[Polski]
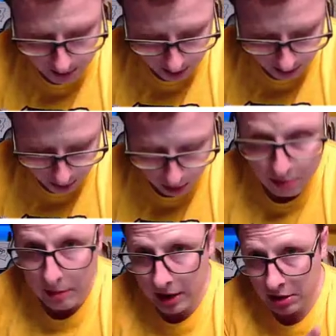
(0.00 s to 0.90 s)
mamy sobie sód,
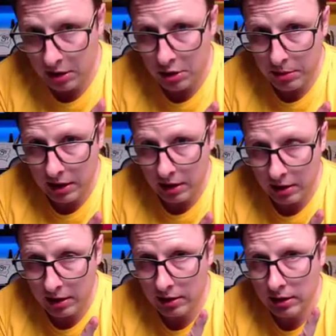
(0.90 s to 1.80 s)
pamiętacie nasze pytania,
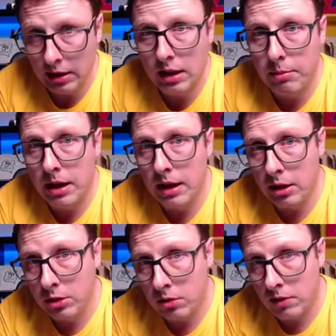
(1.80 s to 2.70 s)
tak? Ile ma
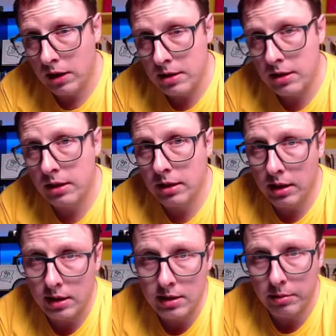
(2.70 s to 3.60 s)
elektron walencyjnych,
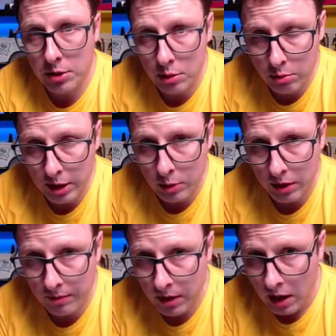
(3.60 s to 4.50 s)
ile chcemy, ilu
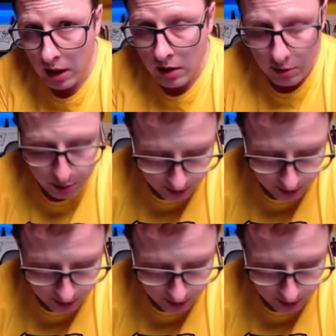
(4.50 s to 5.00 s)
brakuje. W